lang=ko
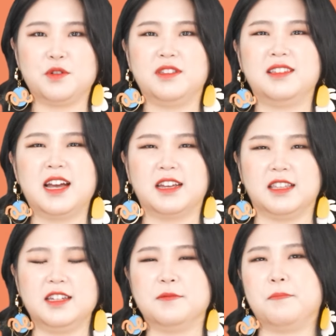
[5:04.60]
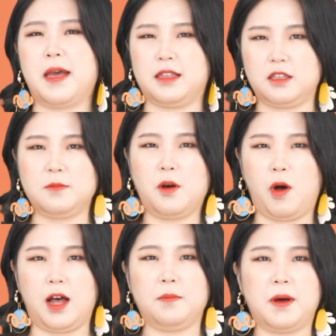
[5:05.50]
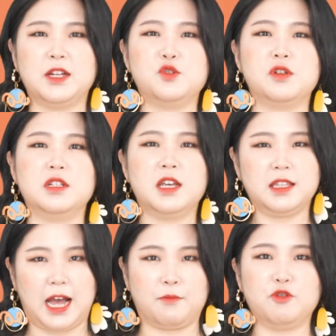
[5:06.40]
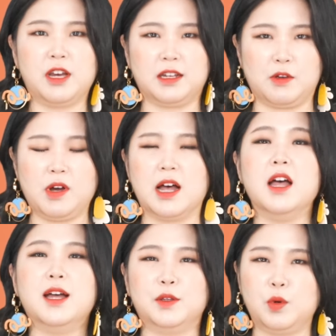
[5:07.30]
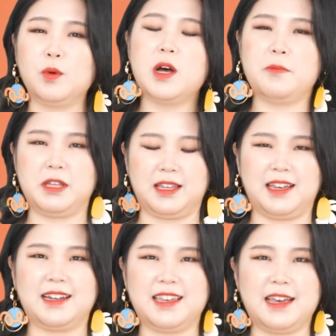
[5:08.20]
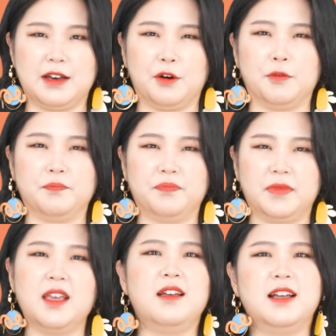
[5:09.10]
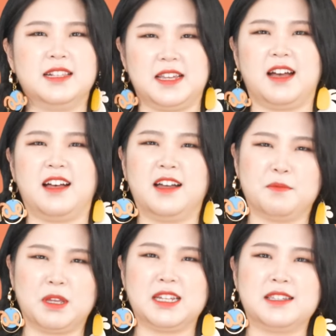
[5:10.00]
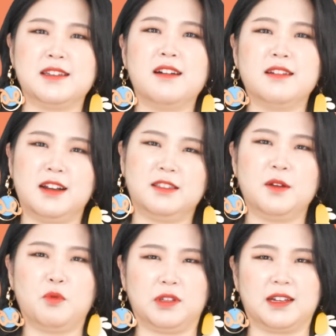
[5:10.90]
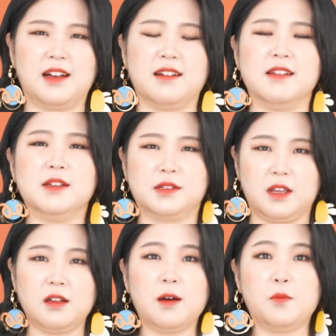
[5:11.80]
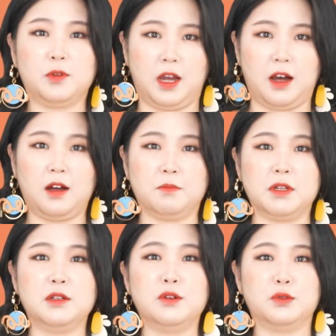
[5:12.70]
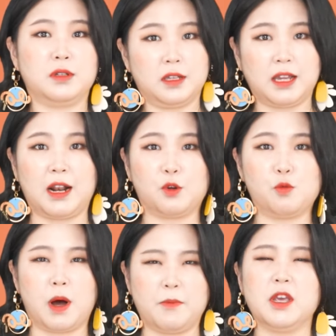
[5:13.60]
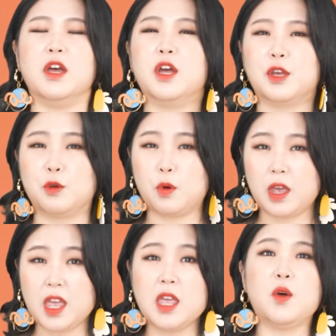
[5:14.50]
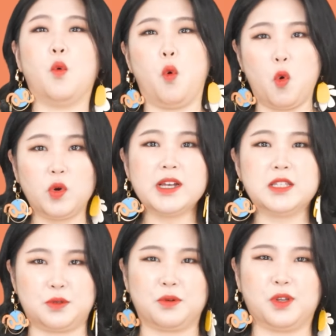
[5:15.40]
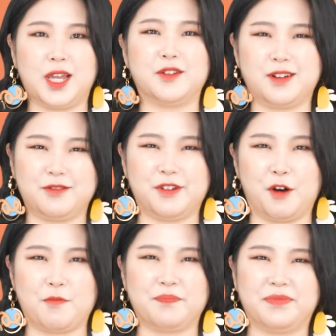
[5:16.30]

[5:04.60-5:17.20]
수 있는 향기는 베티버와 파출리의 나무 향기와 통카빈의 향기예요. 제가 미리 시향을 할 때 보니까 생각보다 미들로트의 달콤함이 꽤 오래 지속이 되더라고요.